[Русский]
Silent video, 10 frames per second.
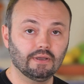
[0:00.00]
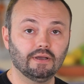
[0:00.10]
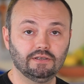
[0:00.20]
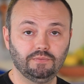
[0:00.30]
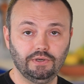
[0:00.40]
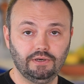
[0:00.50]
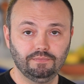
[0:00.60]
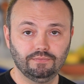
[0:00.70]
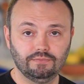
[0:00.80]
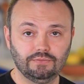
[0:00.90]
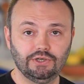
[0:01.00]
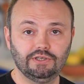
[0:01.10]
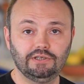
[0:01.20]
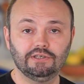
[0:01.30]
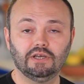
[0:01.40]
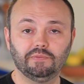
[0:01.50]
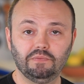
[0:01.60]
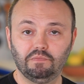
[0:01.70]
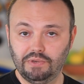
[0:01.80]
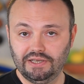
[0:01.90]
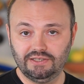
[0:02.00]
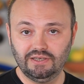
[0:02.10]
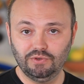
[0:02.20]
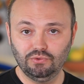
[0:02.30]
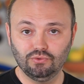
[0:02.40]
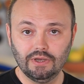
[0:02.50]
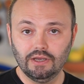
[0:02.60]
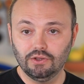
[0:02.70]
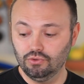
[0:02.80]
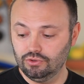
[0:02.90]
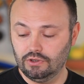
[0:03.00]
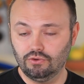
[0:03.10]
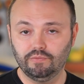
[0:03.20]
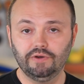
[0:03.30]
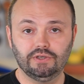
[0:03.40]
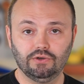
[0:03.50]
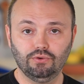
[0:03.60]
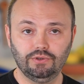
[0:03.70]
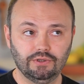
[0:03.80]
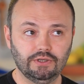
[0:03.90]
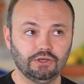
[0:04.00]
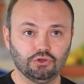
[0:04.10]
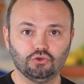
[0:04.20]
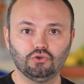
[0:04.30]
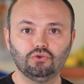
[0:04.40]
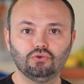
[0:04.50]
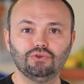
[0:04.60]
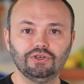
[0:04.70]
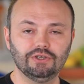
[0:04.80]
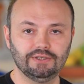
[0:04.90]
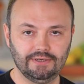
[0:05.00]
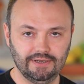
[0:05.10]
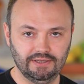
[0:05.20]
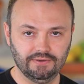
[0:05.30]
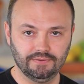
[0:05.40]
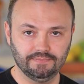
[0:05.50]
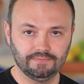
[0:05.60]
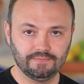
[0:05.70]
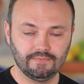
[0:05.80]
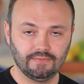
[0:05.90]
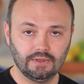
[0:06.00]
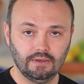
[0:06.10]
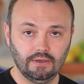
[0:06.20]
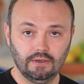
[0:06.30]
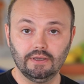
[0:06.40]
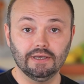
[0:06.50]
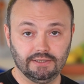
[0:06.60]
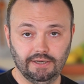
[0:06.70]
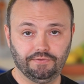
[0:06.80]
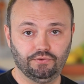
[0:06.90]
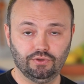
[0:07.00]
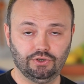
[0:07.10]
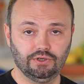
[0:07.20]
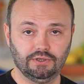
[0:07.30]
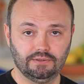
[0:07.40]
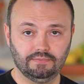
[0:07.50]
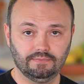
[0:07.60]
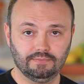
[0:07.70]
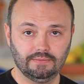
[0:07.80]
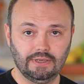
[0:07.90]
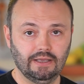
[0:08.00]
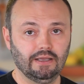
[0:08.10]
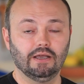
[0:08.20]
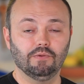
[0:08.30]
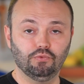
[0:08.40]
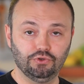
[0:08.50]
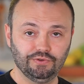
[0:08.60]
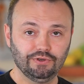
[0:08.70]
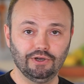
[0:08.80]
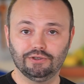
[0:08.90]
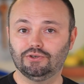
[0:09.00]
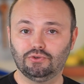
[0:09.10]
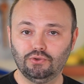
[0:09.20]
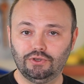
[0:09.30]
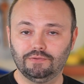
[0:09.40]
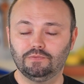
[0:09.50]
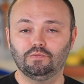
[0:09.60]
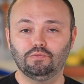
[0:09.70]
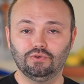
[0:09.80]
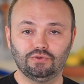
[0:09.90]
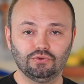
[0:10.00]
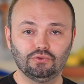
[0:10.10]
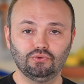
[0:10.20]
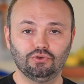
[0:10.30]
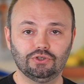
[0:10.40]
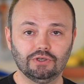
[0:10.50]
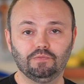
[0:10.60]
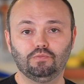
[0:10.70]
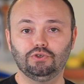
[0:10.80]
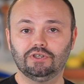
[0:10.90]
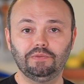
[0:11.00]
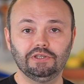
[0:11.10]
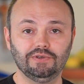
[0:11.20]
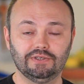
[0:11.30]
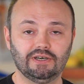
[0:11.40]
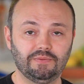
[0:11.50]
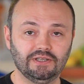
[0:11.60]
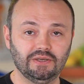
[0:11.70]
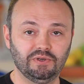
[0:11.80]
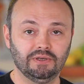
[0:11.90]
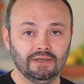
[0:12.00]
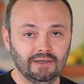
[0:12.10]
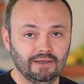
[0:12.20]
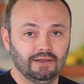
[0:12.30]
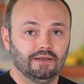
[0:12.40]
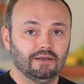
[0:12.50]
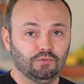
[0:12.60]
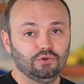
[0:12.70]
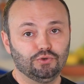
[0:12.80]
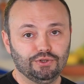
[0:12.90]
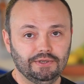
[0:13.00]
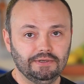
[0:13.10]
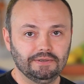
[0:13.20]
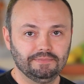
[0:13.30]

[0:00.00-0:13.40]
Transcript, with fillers: А теперь, через эти самые 5-7 минут, нужно убавить огонь до чуть-чуть ниже среднего. И оставить все на час. Пусть выделяются соки, пусть все тушится, пусть напитывается ароматами. Будем ждать.